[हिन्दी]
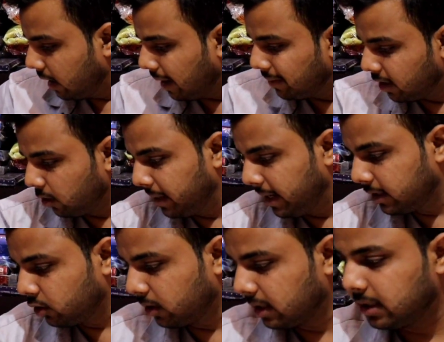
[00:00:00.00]
अब देखो पहले
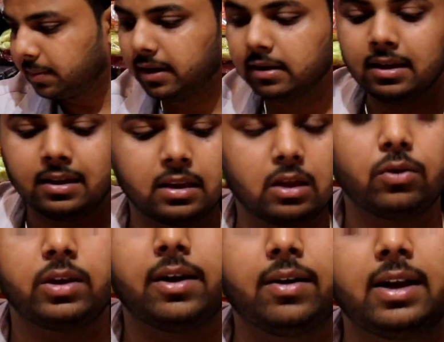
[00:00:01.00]
एक छोटा सा अपडेट दे देता हूँ
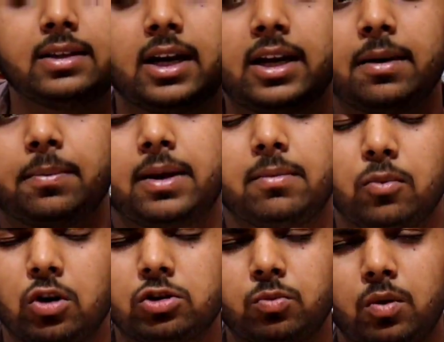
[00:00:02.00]
ये वाली साड़ी अपनी मोस्ट